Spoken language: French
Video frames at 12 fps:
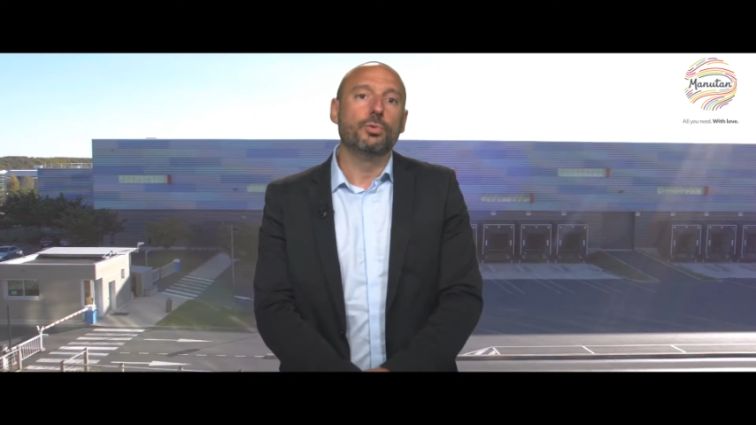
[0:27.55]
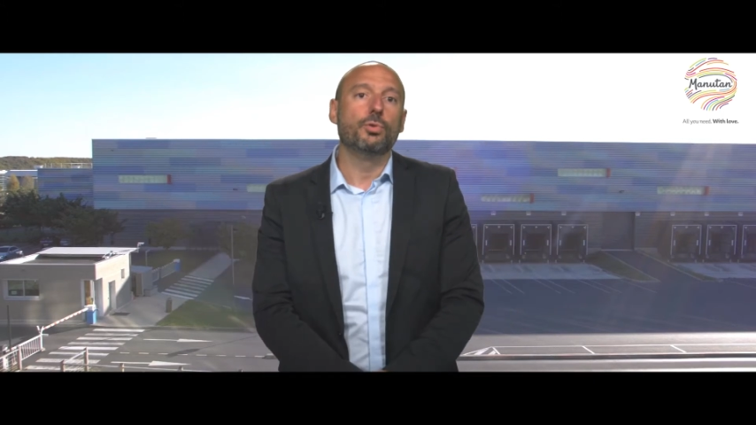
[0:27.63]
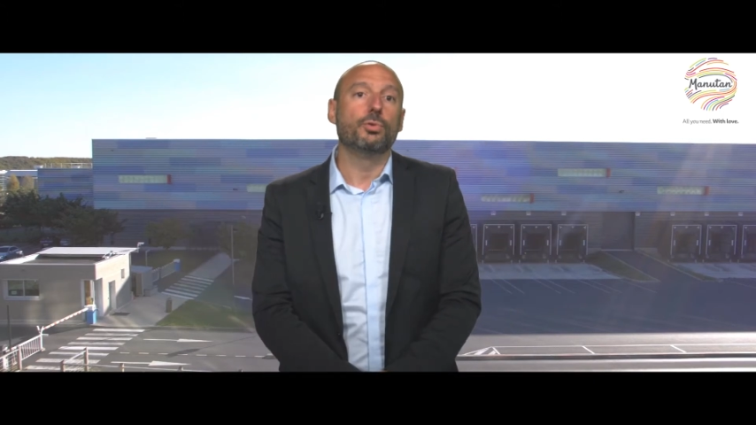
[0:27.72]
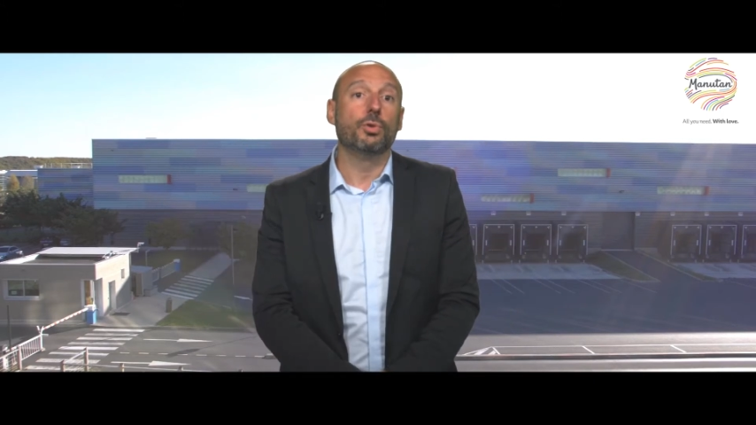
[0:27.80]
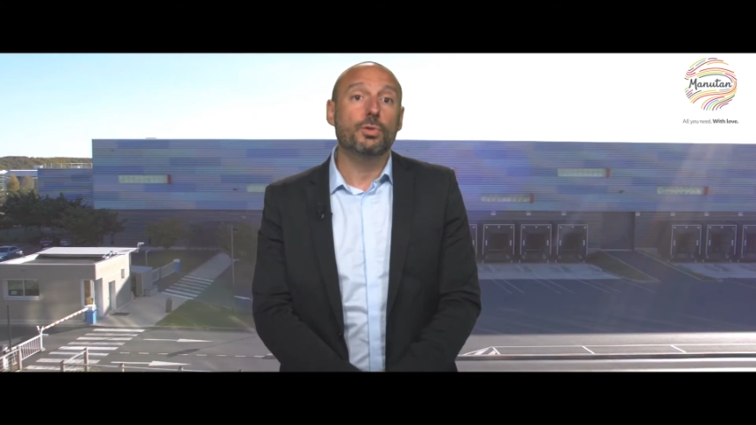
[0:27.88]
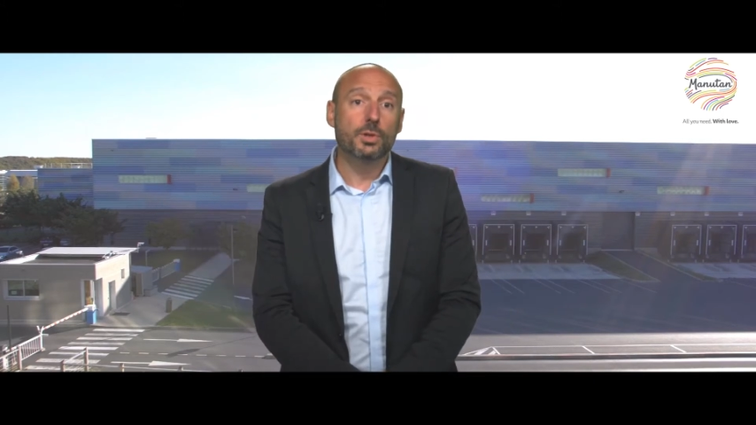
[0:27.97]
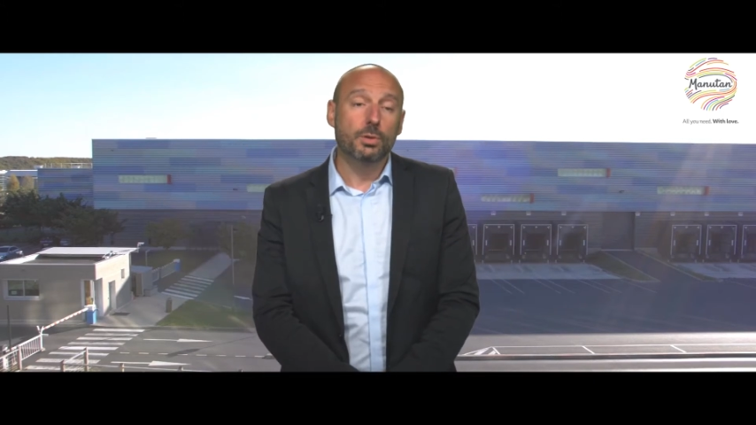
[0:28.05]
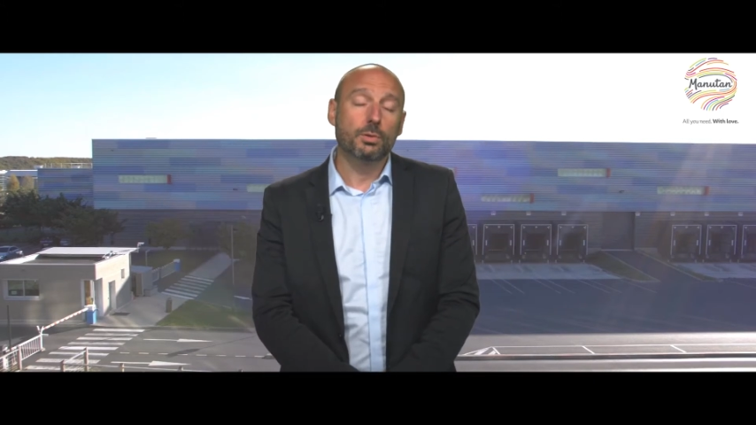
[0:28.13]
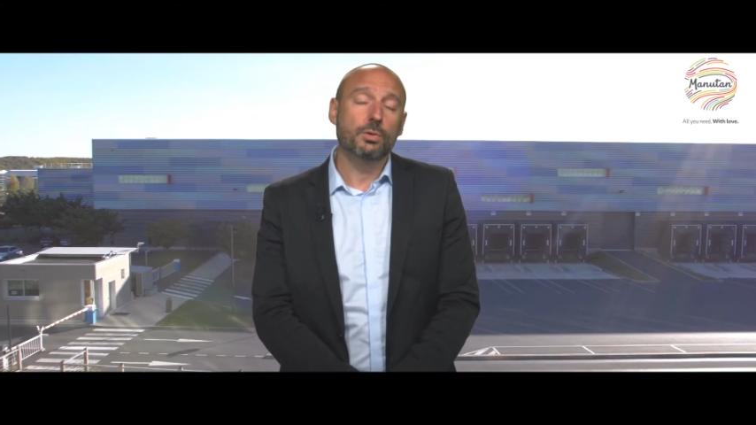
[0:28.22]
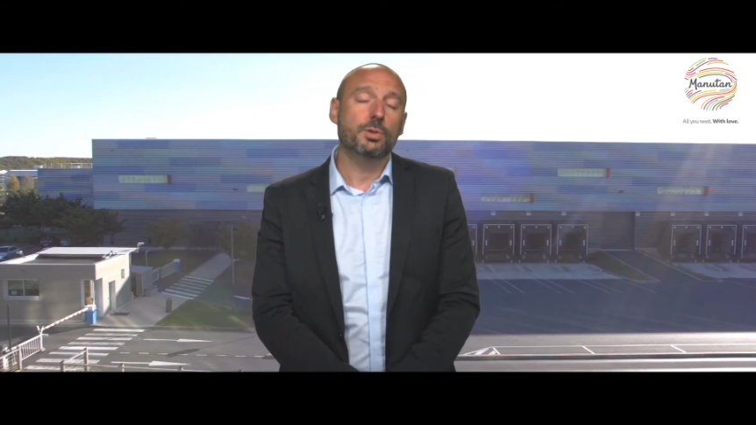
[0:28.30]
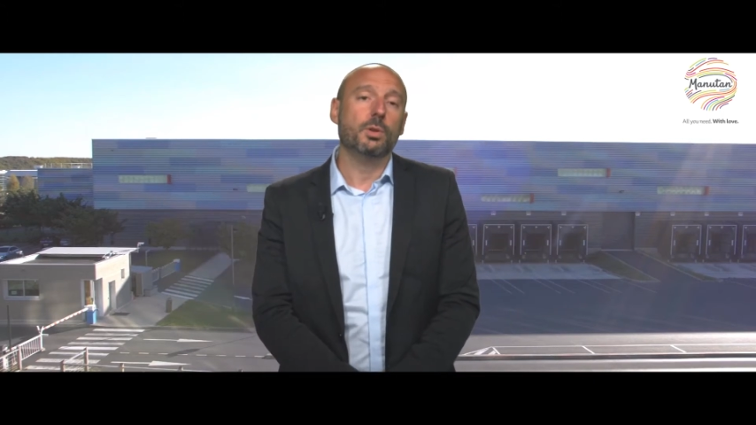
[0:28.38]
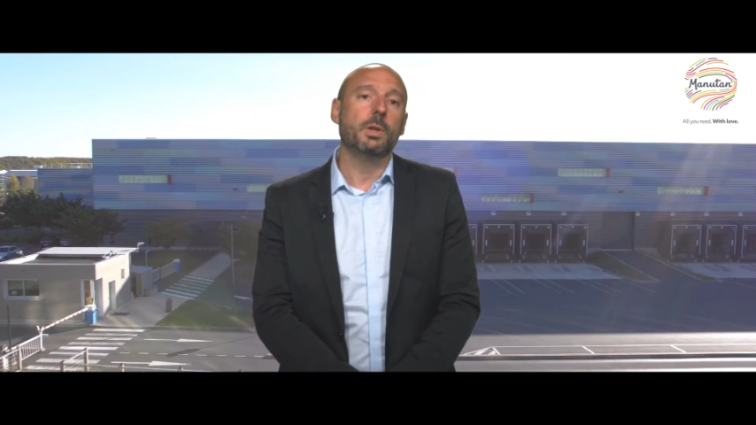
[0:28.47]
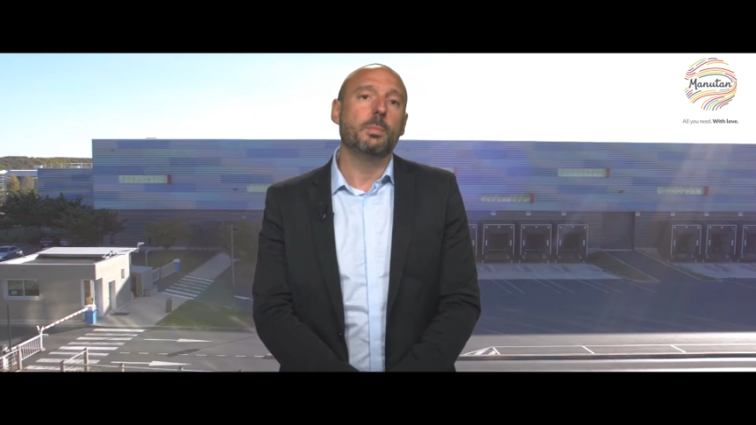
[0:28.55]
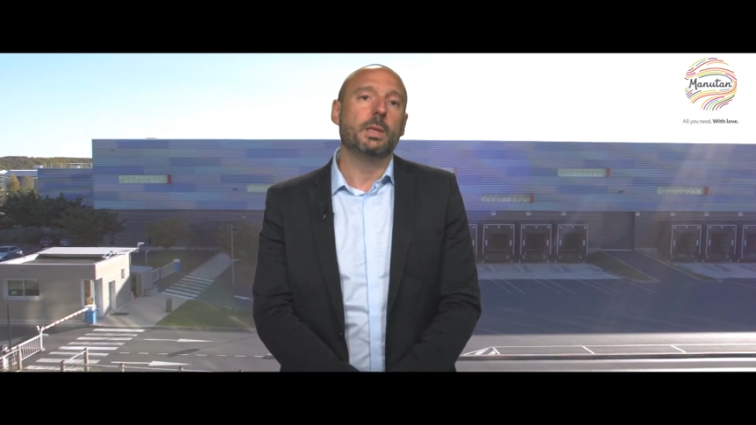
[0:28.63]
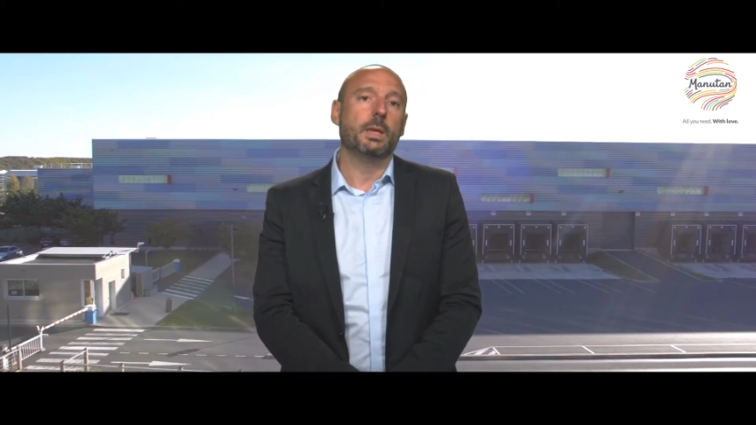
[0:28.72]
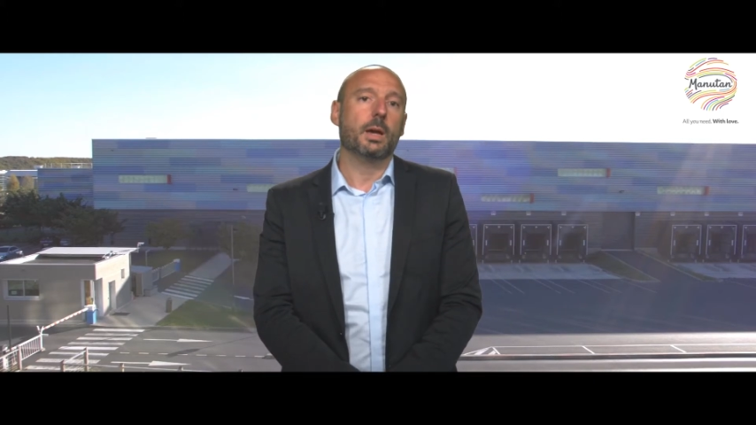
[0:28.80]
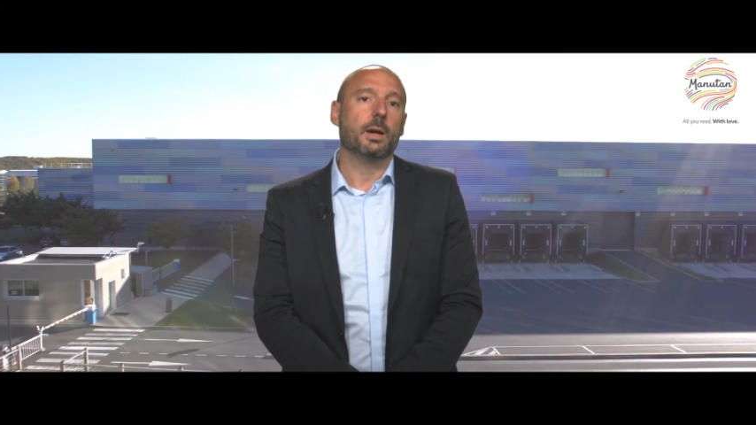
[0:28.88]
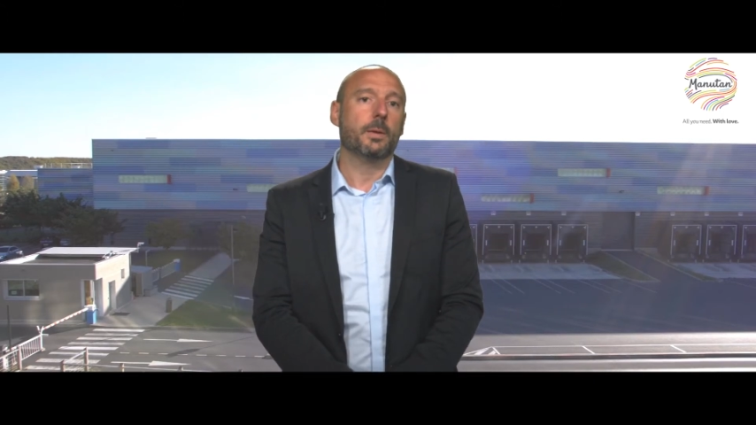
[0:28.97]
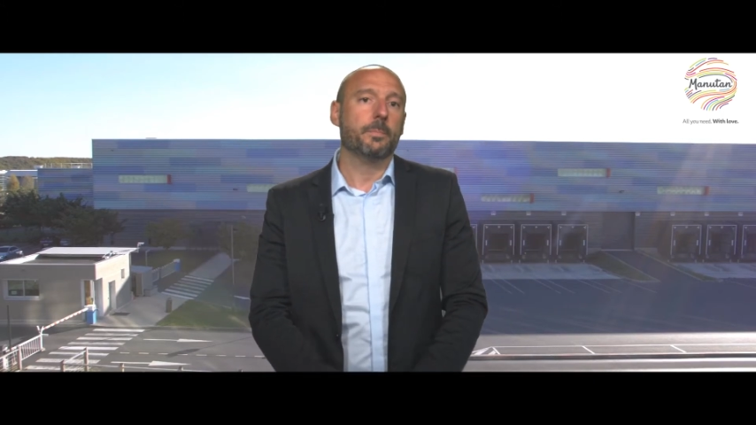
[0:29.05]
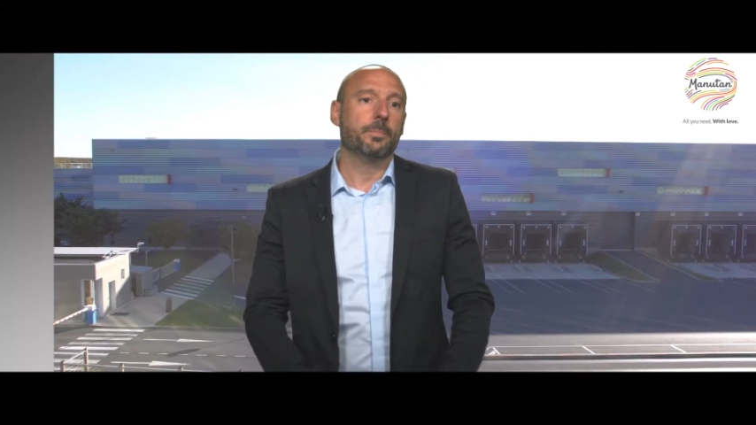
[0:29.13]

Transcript: de 200 000 m2.